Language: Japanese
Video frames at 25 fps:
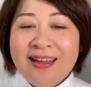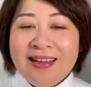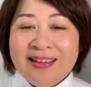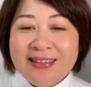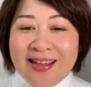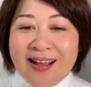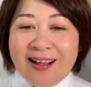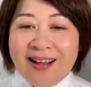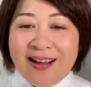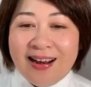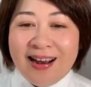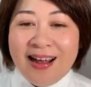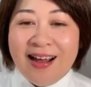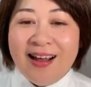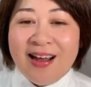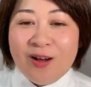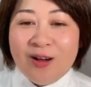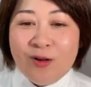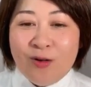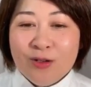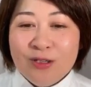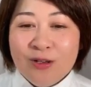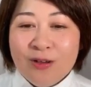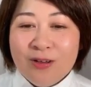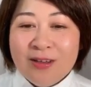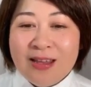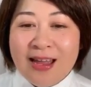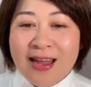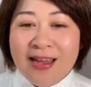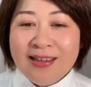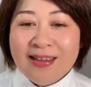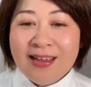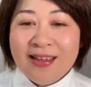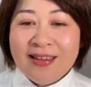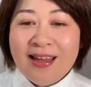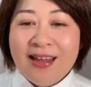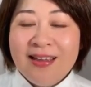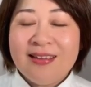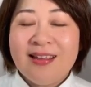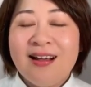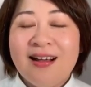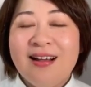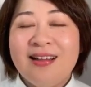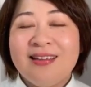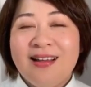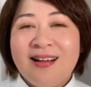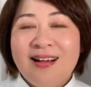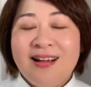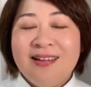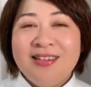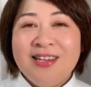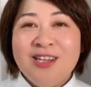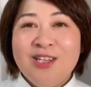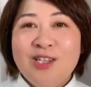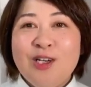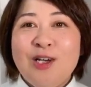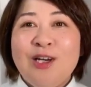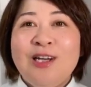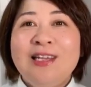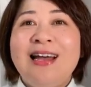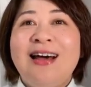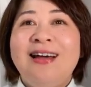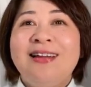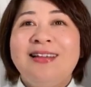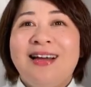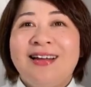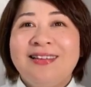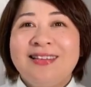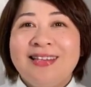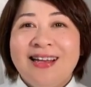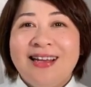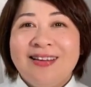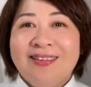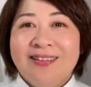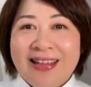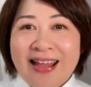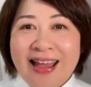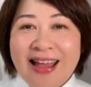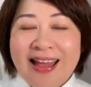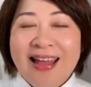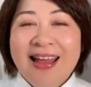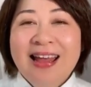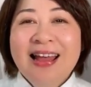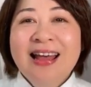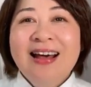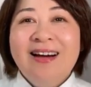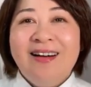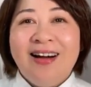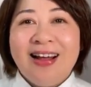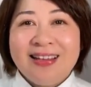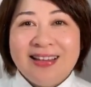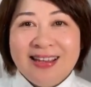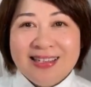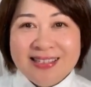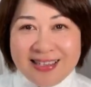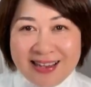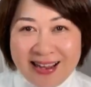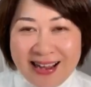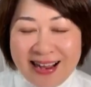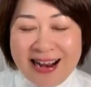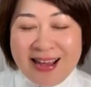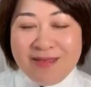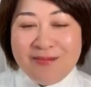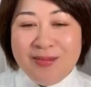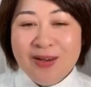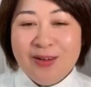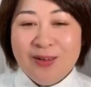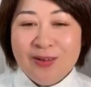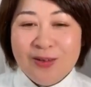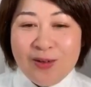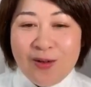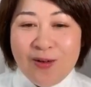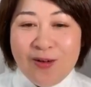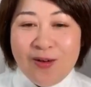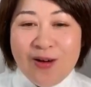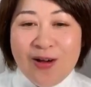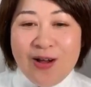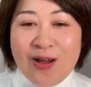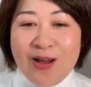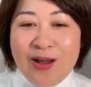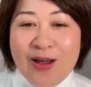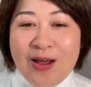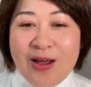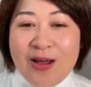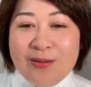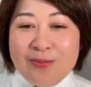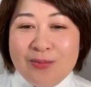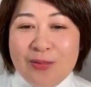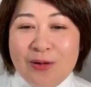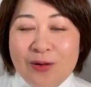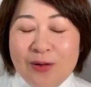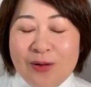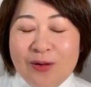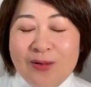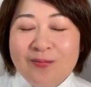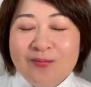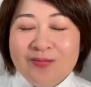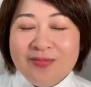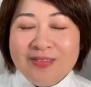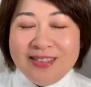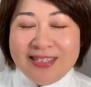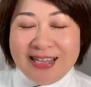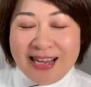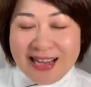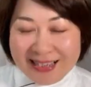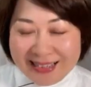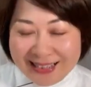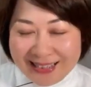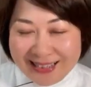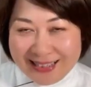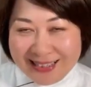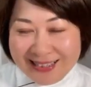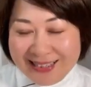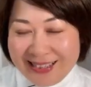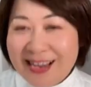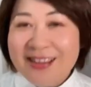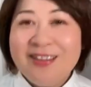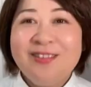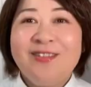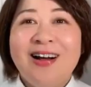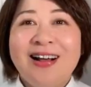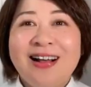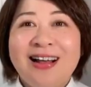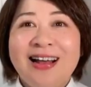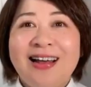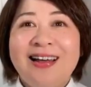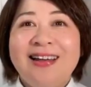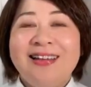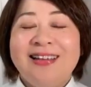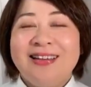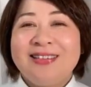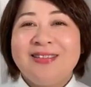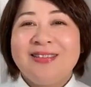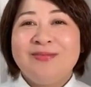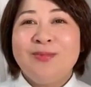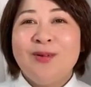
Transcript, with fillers: だからご相談いただいた方がにじゅうだいだったので、私から見るともう全然若いです。